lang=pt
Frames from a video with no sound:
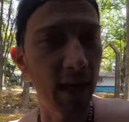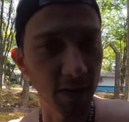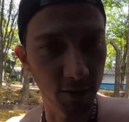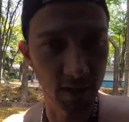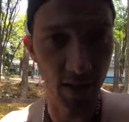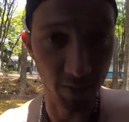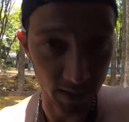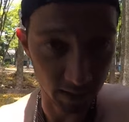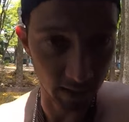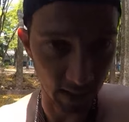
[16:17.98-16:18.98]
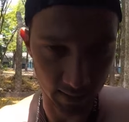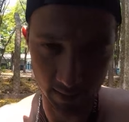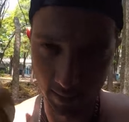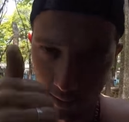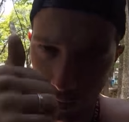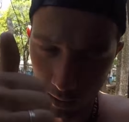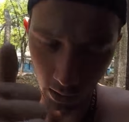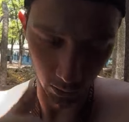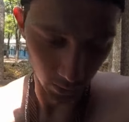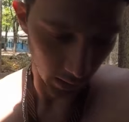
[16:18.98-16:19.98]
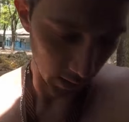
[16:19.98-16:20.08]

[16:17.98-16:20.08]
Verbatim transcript: reais você tem frete grátis. Então,